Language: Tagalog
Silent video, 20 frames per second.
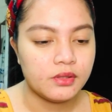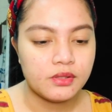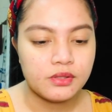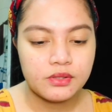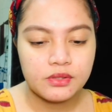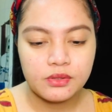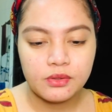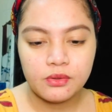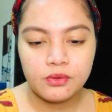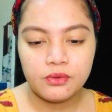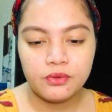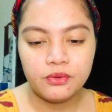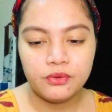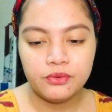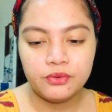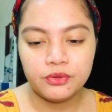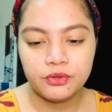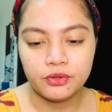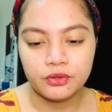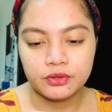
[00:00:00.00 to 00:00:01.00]
So,
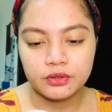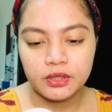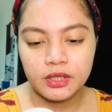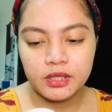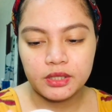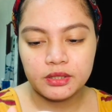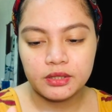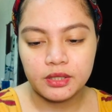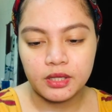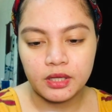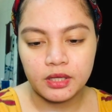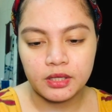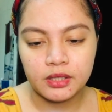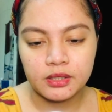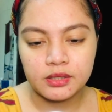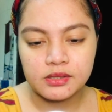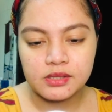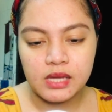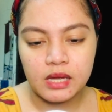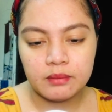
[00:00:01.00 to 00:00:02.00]
yun. And
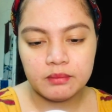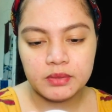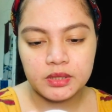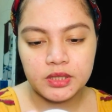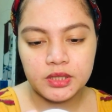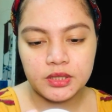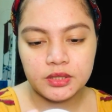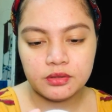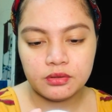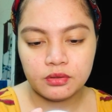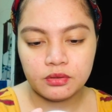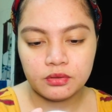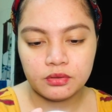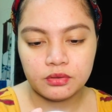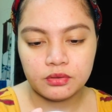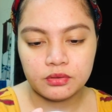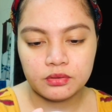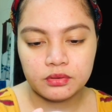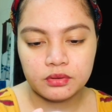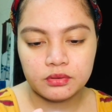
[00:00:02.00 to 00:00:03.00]
then, sabi dito,